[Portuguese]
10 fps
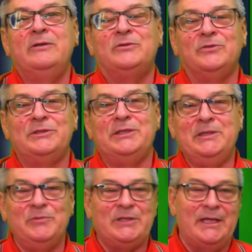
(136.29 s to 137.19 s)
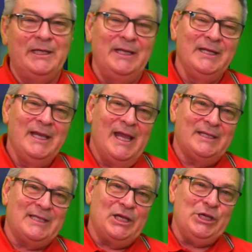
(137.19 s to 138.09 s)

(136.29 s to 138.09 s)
e nós conseguimos aí essa